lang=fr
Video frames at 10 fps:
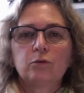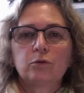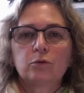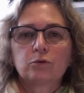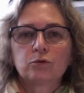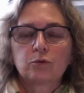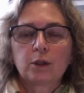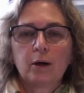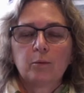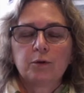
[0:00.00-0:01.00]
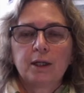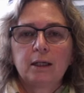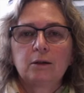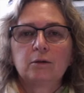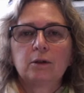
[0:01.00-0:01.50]
reconstruit un
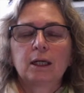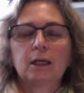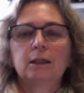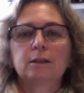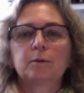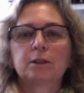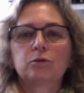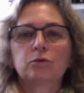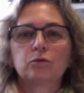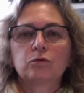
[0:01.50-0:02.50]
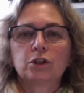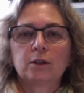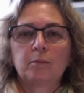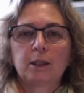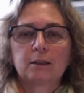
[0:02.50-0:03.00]
modèle dans lequel l'expression de
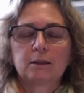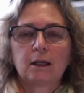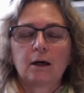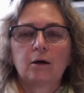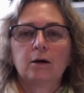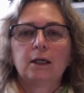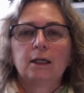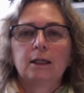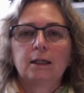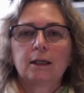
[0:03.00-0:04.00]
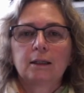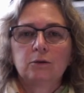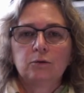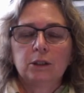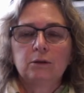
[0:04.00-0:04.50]
gène BRCA1 est
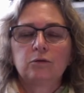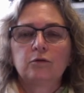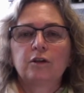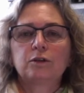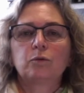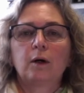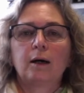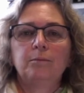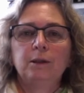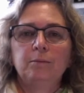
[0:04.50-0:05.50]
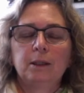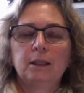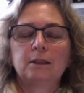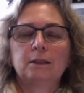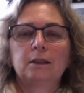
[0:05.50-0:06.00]
réduite de façon à
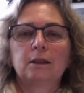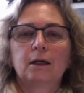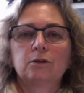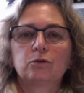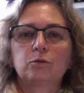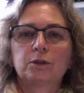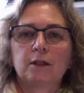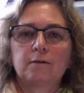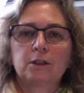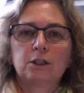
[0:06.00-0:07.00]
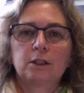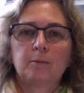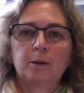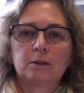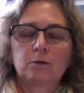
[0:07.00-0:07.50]
mimer les altérations observées chez
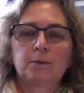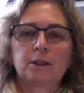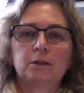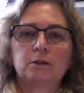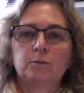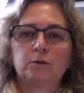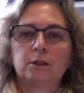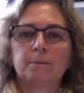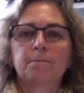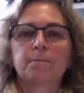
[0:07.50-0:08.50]
des patients prédisposés.